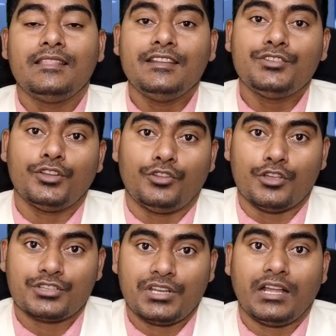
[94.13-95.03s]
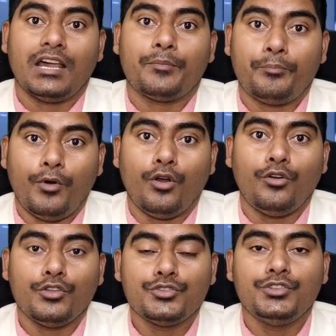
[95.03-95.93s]
তিনশো দশ টাকার
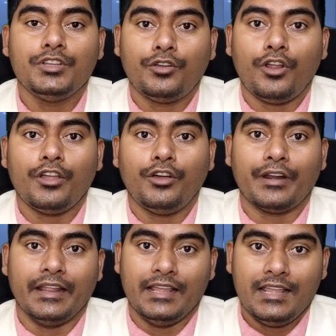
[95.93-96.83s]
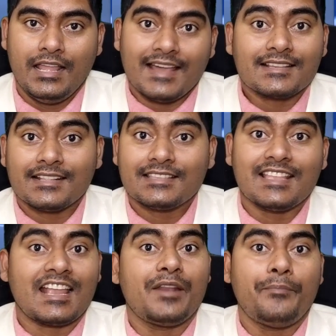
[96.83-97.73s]
পণ্য যদি ক্রয় করে তার সাথে
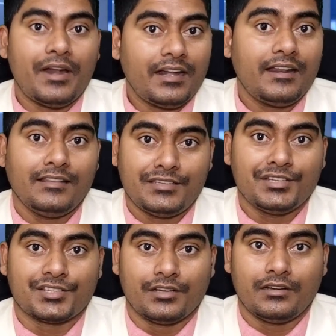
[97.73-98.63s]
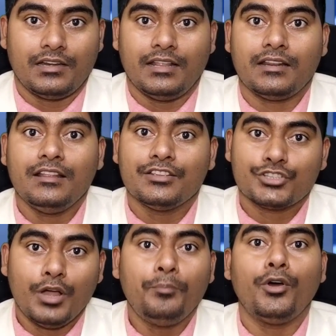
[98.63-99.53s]
সেকেন্ড পার্ট রেজিস্ট্রেশনের
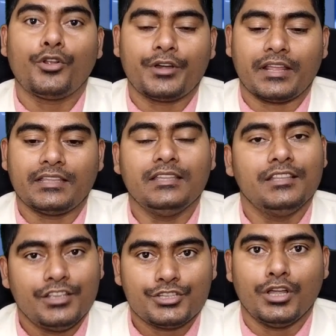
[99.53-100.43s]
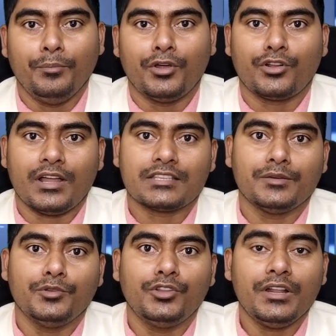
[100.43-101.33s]
সম্পর্কটা কি সম্পর্ক
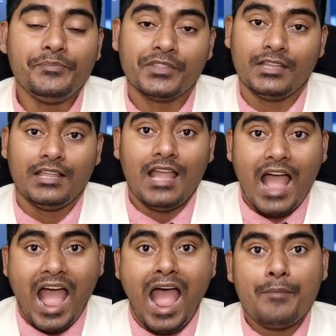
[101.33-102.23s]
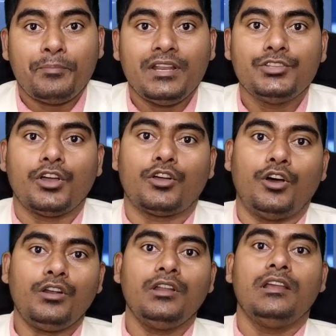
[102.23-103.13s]
আছে বন্ধুরা আপনি
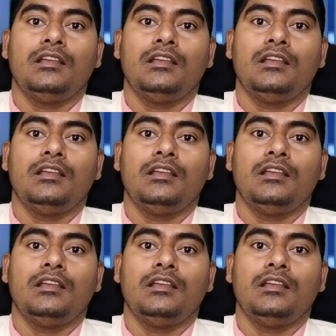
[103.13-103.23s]
যখন